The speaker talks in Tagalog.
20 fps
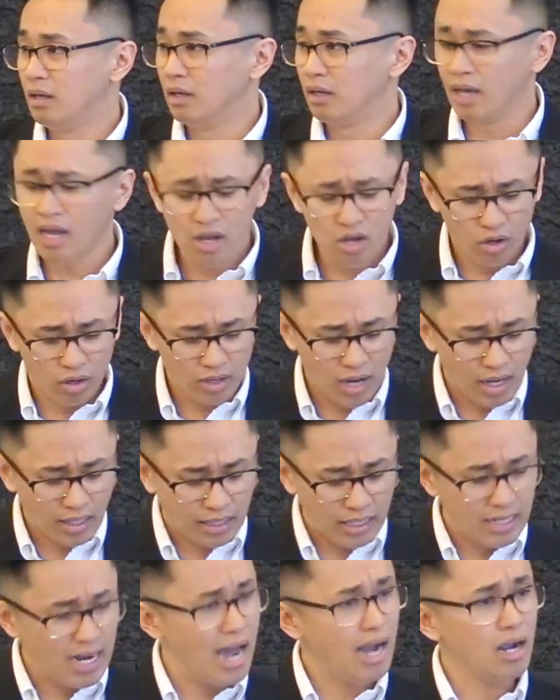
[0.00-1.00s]
Ngayon, ang
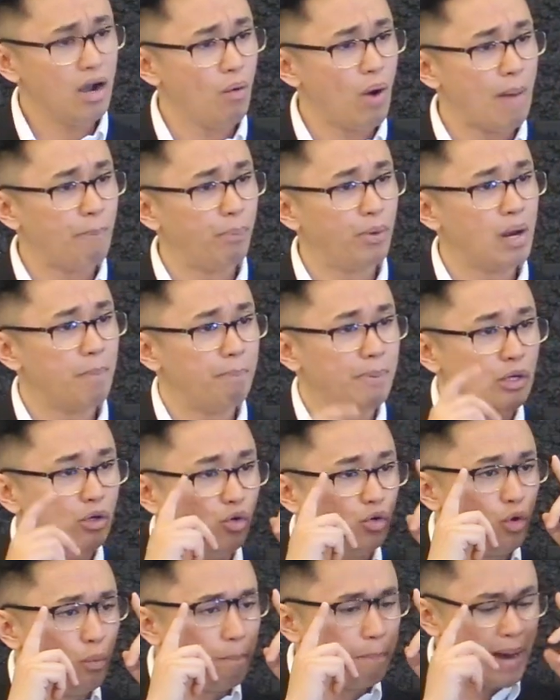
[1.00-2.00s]
ginagawa po ng
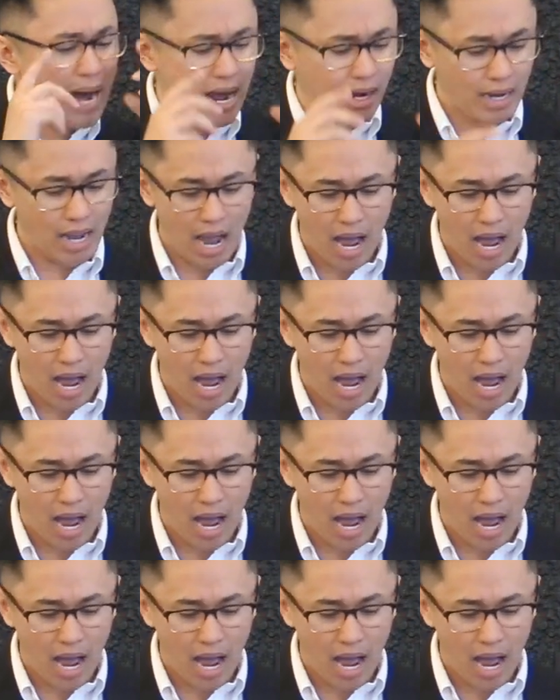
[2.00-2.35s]
pinunong pare